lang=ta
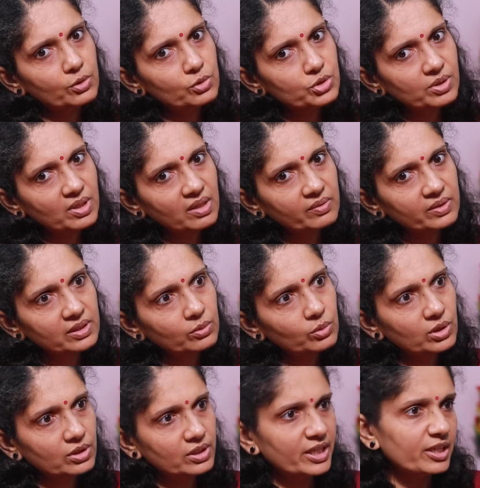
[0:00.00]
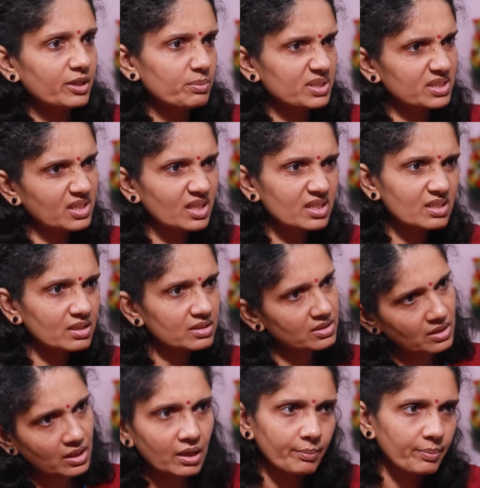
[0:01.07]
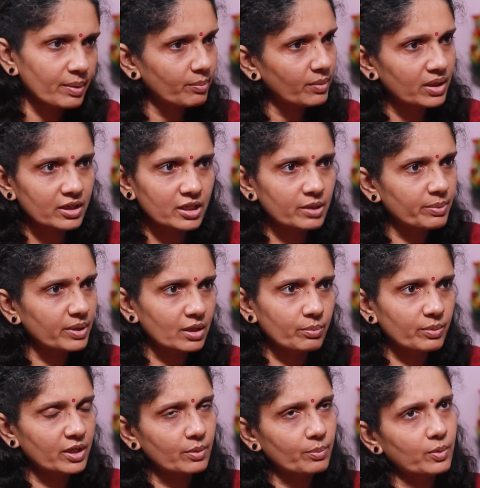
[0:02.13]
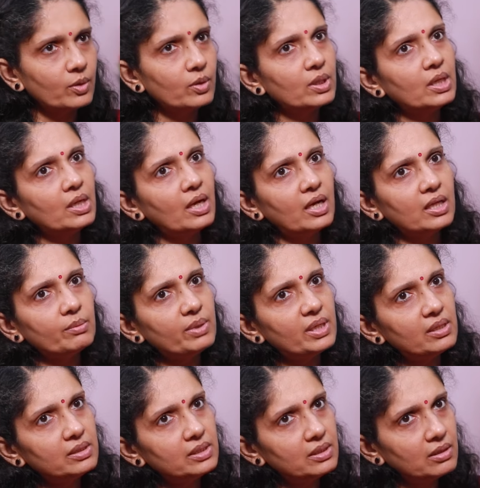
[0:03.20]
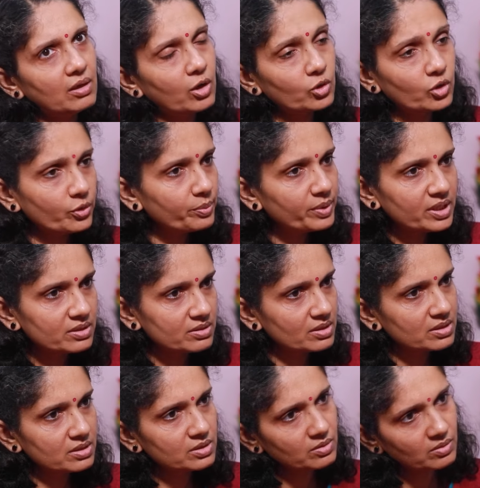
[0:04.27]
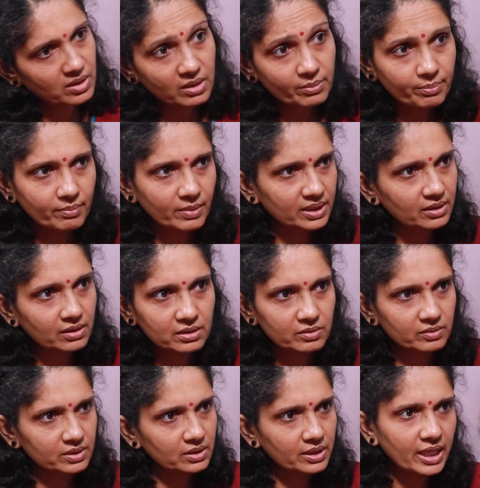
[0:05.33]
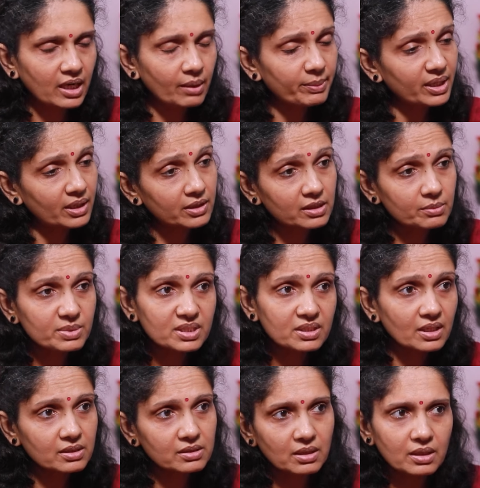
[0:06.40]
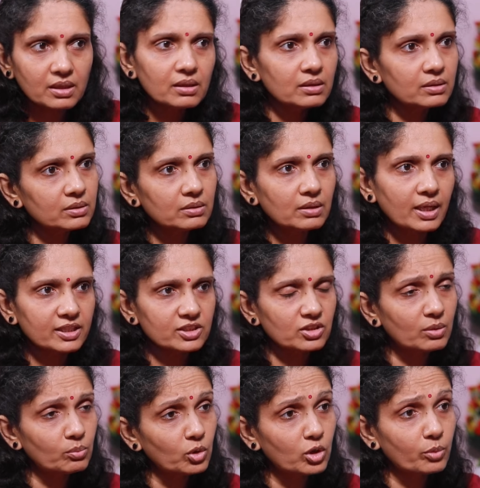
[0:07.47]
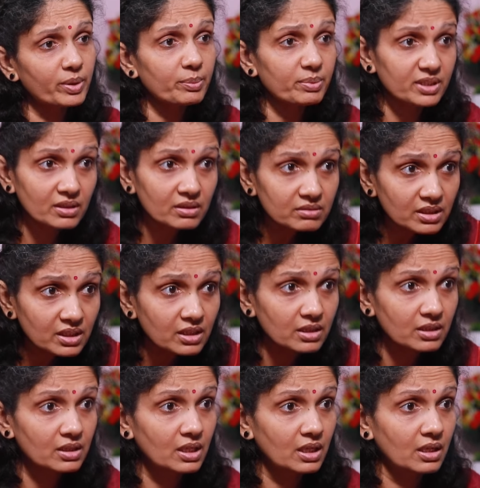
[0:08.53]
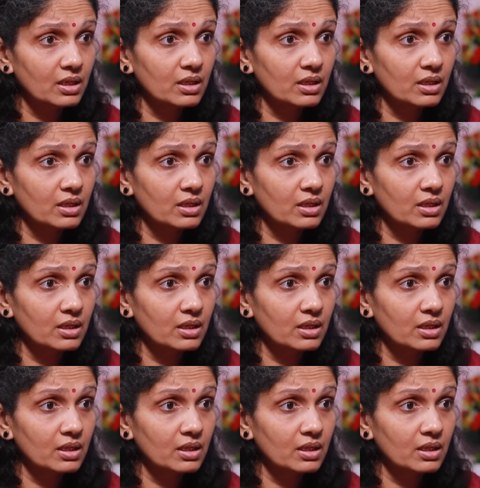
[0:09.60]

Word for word: அதெல்லாம் யூஸ்வலாக வந்து ஒரு ரெண்டு மிஸ்கேரேஜ் ஆச்சுன்னா அப்புறமா ரெண்டு பேருக்குமே எடுப்போம் அதுமாதிரி இந்த ஆட்டோஇமியூன் டிசீஸ்ன்னு சொன்னது மதருக்கு வந்து எல்லாமே ரெண்டு மிஸ்கேரேஜ் ஆனால் ஆக்சுவலாக புக்கு படி பார்த்தீங்கன்னா த்ரீ